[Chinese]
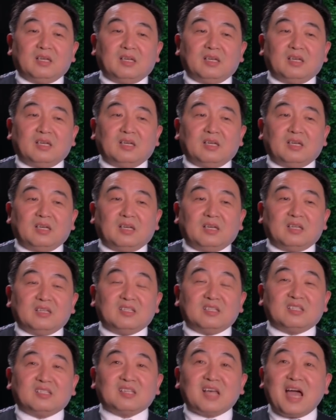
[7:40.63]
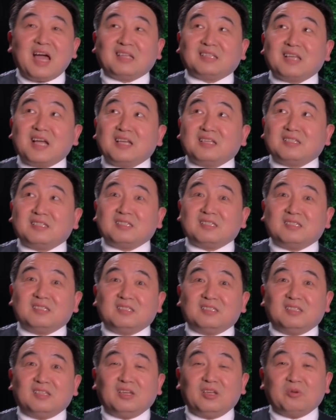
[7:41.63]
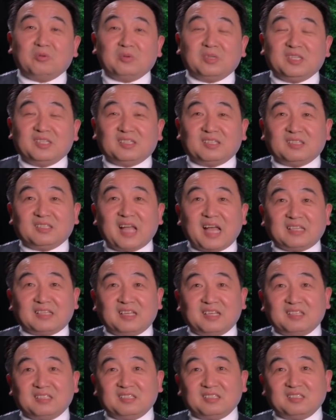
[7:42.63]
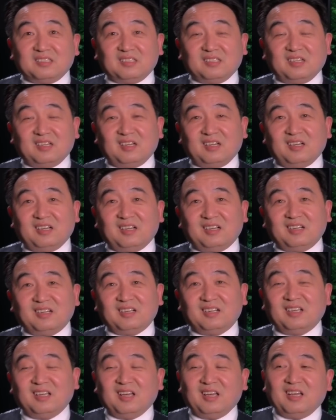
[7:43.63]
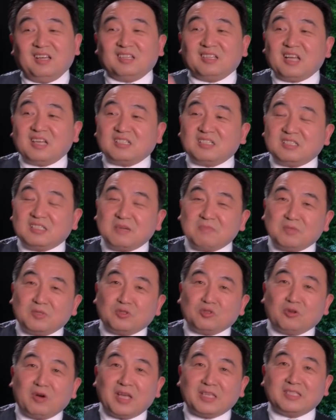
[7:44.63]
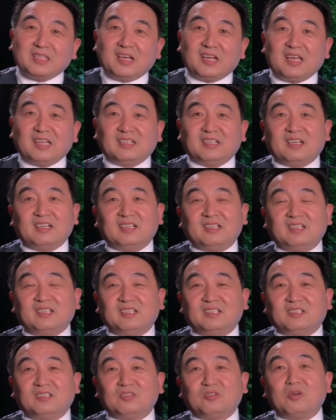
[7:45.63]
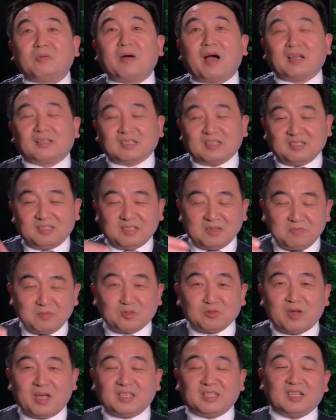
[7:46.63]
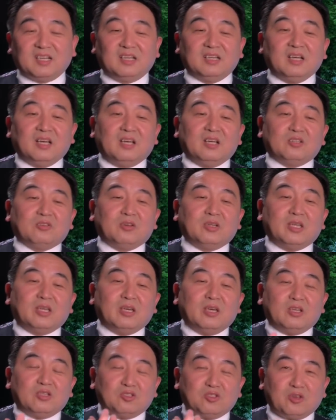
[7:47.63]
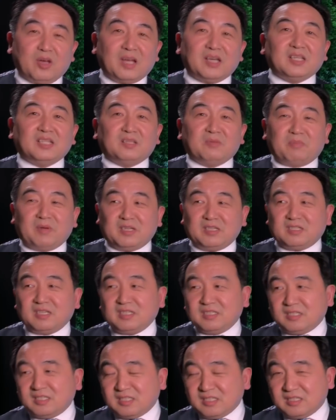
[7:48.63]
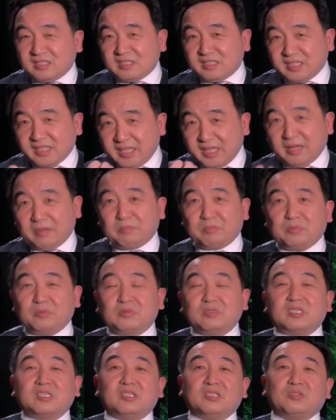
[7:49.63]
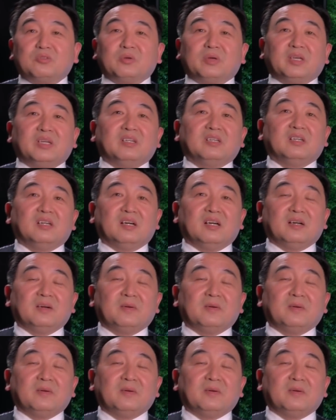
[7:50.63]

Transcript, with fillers: 呃，撒旦是六亿大天使，他是这么传下来的，对吧？他是这么传下来，所以权力的本身其实也不是罪恶，